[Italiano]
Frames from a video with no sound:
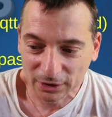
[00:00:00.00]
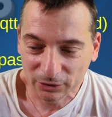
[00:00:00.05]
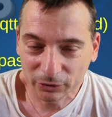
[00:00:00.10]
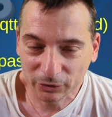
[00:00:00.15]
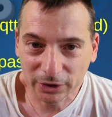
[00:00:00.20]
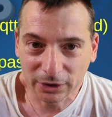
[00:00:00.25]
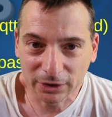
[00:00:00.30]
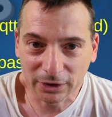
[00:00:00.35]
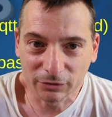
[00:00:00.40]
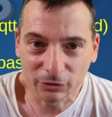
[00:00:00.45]

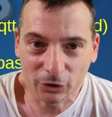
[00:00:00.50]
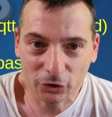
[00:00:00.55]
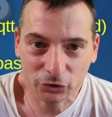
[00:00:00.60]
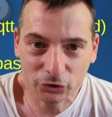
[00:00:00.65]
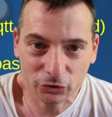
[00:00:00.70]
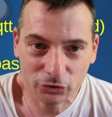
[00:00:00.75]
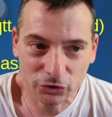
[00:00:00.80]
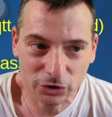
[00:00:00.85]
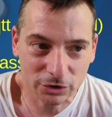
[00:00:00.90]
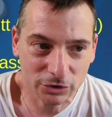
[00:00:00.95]
Quindi il
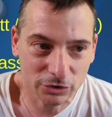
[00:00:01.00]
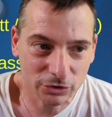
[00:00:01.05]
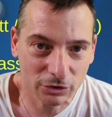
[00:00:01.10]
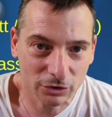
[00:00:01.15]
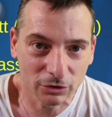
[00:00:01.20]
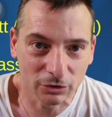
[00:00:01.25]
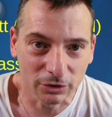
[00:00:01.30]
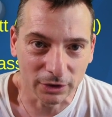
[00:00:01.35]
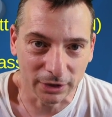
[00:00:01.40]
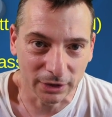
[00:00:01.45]
vostro
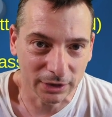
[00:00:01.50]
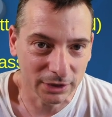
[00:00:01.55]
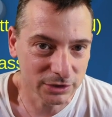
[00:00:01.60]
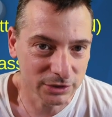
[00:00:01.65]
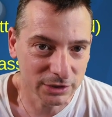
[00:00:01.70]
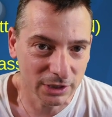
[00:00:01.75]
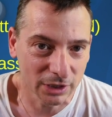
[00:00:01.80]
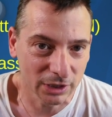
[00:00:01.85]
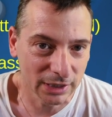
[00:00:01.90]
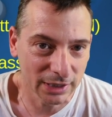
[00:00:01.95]
sensore, che
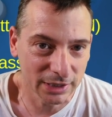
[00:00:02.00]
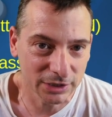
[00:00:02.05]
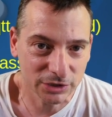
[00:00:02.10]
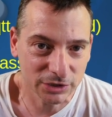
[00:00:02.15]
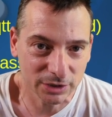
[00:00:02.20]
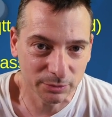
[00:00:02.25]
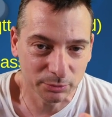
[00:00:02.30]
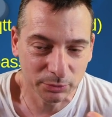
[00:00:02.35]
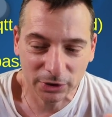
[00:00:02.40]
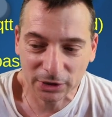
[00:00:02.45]
sia
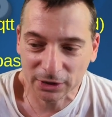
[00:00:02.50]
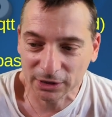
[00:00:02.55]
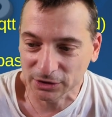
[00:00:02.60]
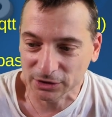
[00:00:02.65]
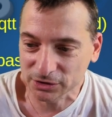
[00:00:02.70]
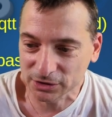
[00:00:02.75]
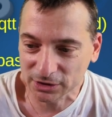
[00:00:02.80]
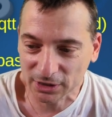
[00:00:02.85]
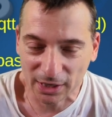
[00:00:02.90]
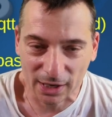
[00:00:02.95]
l'SP,
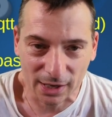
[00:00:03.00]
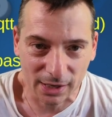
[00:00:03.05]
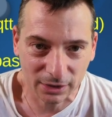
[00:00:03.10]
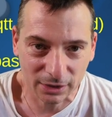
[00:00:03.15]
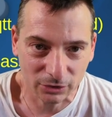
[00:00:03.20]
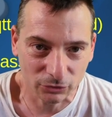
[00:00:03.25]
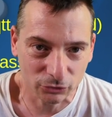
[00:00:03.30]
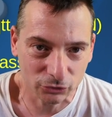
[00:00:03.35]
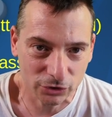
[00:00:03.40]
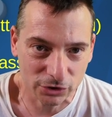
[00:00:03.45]
che sia
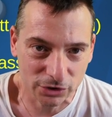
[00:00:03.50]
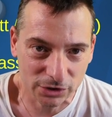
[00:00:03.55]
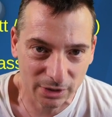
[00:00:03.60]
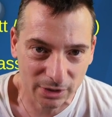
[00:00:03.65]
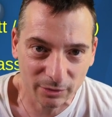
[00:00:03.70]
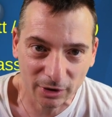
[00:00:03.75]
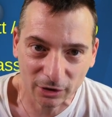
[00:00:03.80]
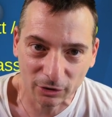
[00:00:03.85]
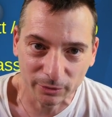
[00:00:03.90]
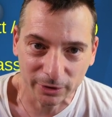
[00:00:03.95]
anche un
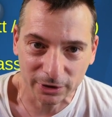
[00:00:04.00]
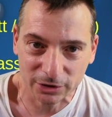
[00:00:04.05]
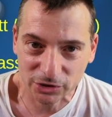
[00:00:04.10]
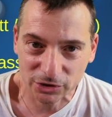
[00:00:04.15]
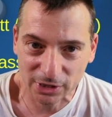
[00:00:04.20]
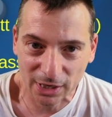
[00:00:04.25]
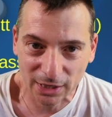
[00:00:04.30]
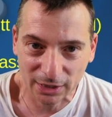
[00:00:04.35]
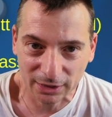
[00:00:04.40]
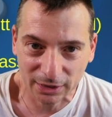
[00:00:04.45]
sistema
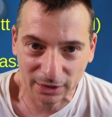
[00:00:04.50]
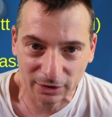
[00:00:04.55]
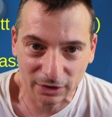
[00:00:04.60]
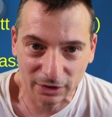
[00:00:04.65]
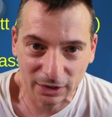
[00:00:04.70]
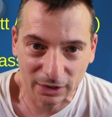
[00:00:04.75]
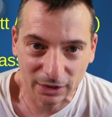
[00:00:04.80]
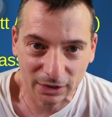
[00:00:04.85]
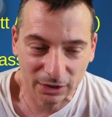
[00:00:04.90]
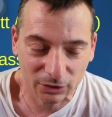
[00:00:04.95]
commerciale
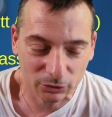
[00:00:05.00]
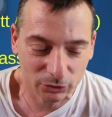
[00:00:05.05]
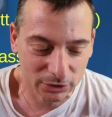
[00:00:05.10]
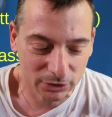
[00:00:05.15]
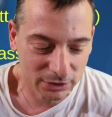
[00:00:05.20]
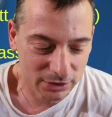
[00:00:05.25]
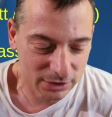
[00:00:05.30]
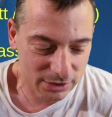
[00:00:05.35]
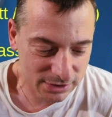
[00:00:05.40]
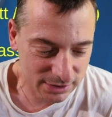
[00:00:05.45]
che, che
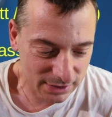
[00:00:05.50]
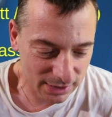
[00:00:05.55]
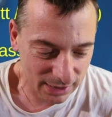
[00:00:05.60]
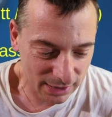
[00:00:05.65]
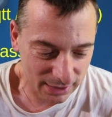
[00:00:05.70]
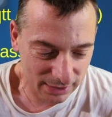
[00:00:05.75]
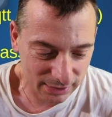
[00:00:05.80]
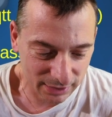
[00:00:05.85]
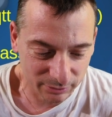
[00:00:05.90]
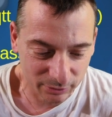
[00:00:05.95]

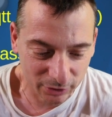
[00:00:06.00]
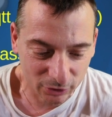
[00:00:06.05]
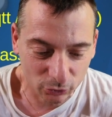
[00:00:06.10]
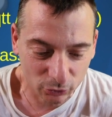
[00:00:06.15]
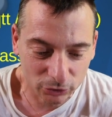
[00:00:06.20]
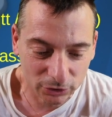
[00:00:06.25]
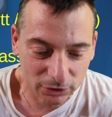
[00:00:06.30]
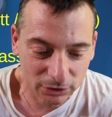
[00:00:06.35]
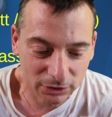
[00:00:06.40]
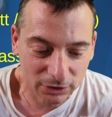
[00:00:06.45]
utilizza
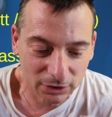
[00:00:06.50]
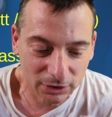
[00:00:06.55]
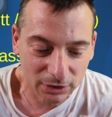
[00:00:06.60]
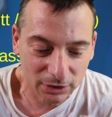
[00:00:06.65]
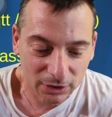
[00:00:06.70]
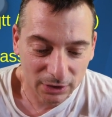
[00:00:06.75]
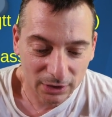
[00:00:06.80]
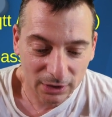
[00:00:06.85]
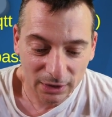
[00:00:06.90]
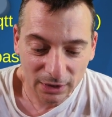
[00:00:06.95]

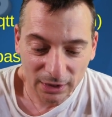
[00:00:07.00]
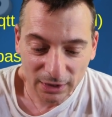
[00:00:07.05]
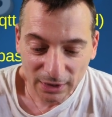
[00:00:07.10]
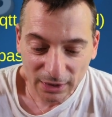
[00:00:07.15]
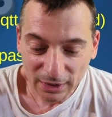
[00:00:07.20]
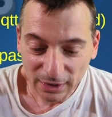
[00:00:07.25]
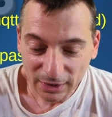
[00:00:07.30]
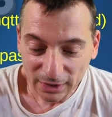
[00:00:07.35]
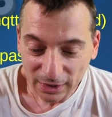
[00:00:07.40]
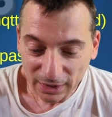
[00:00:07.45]

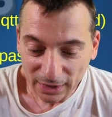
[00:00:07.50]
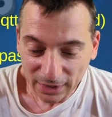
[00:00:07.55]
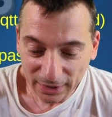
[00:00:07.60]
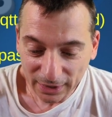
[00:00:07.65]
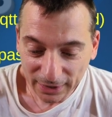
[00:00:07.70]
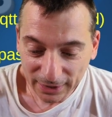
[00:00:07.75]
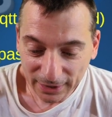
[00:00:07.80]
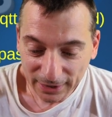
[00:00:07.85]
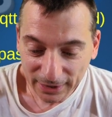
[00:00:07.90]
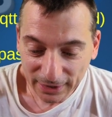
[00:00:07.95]

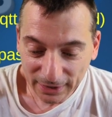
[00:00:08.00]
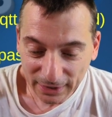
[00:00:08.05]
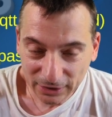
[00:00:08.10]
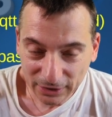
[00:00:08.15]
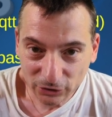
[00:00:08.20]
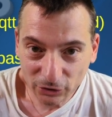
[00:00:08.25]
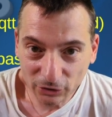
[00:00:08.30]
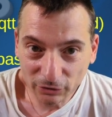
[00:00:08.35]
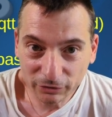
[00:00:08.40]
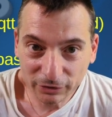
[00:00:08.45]

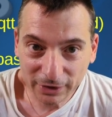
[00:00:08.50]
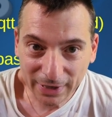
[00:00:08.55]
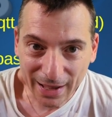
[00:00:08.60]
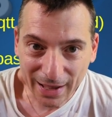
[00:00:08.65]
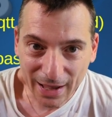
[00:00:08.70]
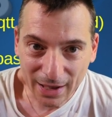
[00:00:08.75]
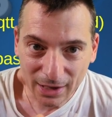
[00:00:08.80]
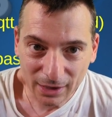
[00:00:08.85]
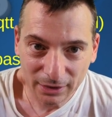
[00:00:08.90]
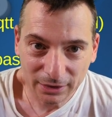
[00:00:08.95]
l'MQTT,
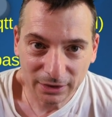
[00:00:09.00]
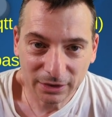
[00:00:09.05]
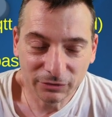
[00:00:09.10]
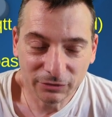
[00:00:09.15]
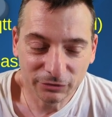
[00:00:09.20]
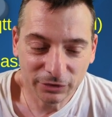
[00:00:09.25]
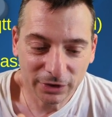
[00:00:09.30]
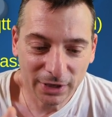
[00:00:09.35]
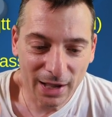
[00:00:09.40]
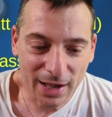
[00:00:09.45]
dovrà
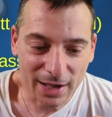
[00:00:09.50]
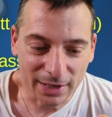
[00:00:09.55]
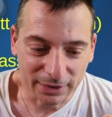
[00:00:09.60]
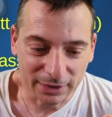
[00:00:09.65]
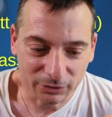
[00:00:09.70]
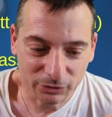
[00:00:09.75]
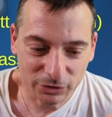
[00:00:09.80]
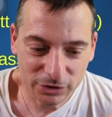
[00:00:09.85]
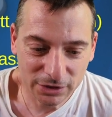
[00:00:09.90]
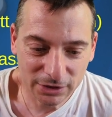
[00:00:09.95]

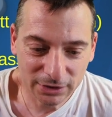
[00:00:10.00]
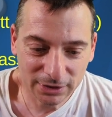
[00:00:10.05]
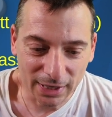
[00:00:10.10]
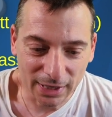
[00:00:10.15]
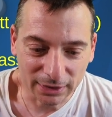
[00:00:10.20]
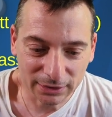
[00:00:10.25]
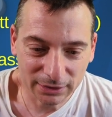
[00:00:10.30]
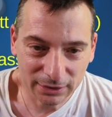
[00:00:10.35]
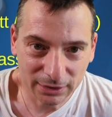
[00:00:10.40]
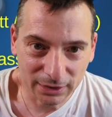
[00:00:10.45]
inviare questi
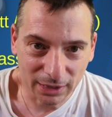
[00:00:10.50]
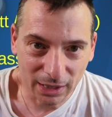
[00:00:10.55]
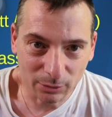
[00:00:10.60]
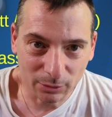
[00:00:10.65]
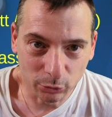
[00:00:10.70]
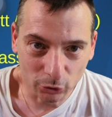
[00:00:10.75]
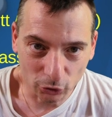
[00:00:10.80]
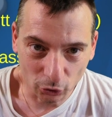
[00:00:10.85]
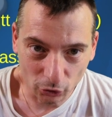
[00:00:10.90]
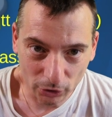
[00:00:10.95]
dati
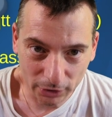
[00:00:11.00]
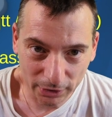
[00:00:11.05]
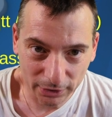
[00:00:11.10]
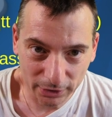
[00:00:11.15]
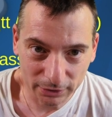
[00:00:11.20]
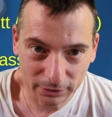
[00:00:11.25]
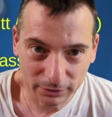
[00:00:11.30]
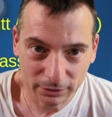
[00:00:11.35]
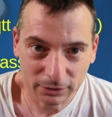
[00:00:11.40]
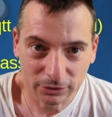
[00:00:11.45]
al
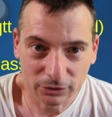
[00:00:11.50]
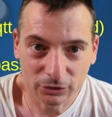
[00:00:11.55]
broker.